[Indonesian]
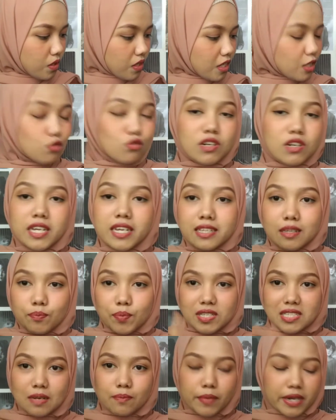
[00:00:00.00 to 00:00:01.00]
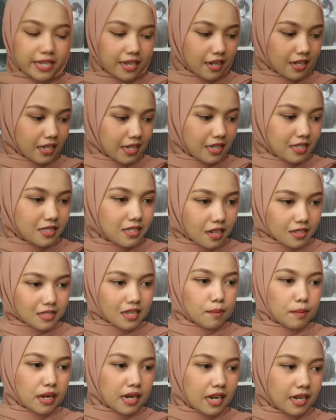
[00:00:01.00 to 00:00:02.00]
itu nih tempat sampah yang diinjak
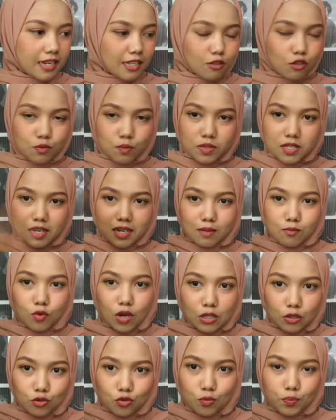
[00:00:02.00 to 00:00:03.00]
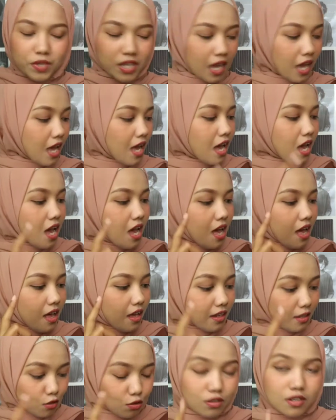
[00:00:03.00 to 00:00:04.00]
sama kaki terus bisa kebuka tutupnya
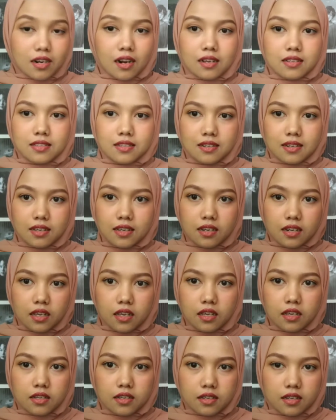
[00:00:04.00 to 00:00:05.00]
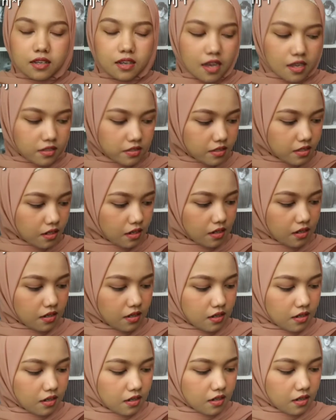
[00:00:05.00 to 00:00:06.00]
itu gerak sendiri anjir
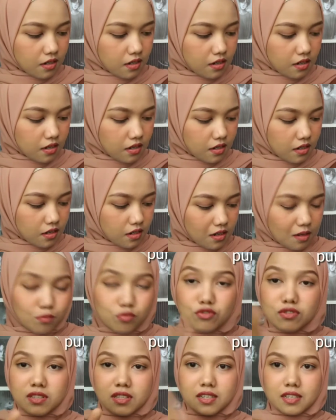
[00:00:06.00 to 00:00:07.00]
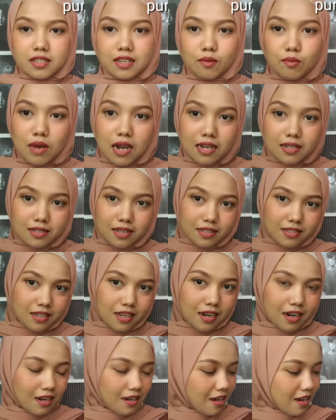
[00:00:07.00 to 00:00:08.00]
punten ya
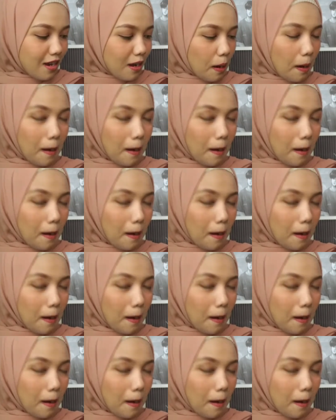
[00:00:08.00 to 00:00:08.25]
bahasanya rada